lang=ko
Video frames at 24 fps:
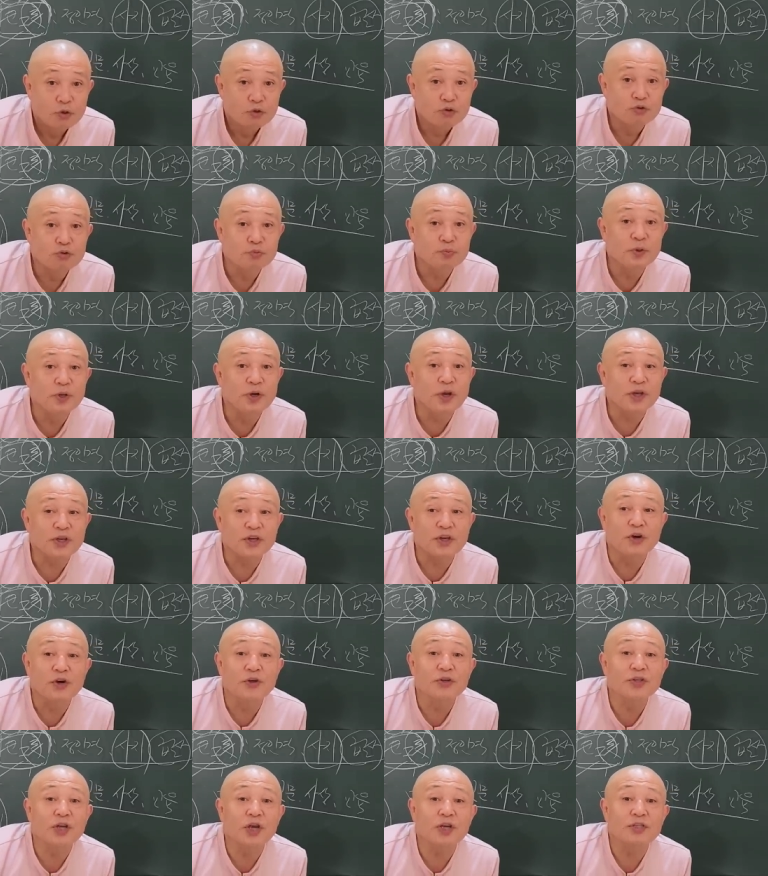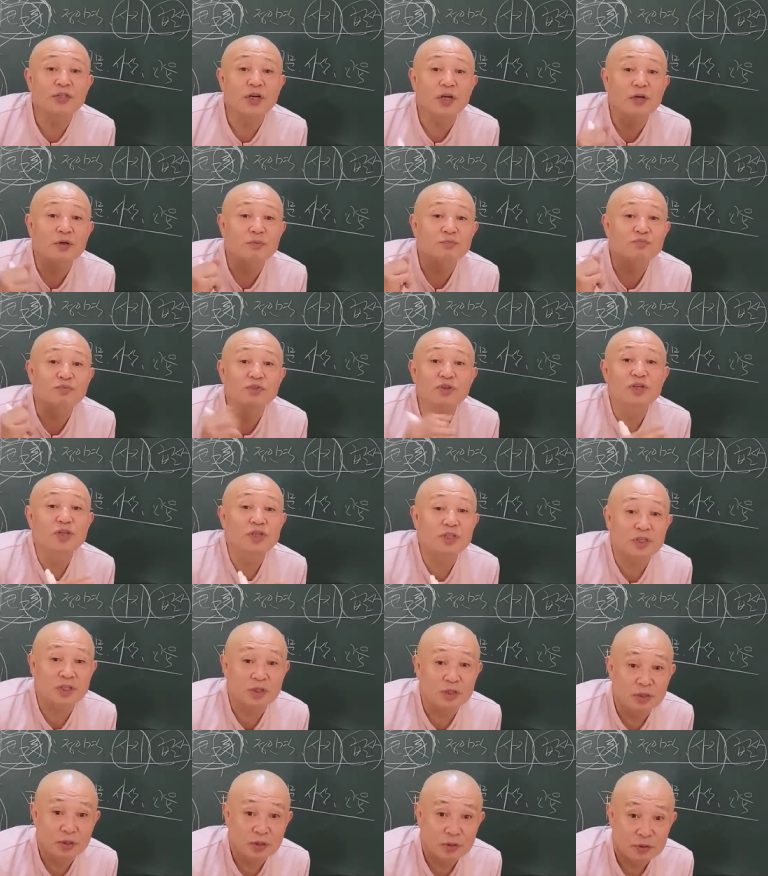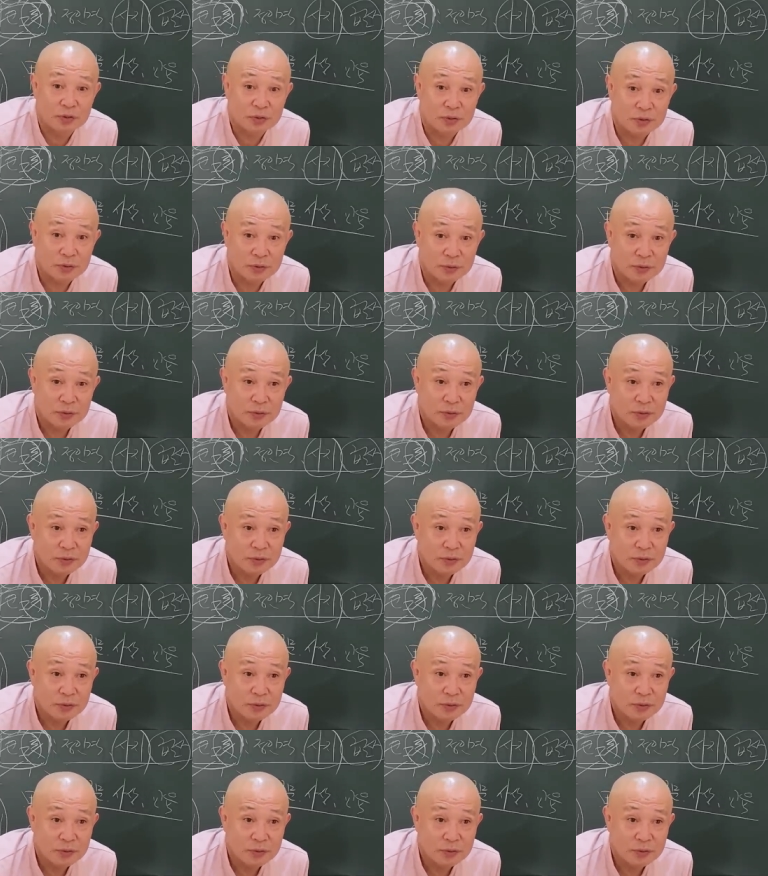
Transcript: 주변의 경쟁자를 물리친 거거든.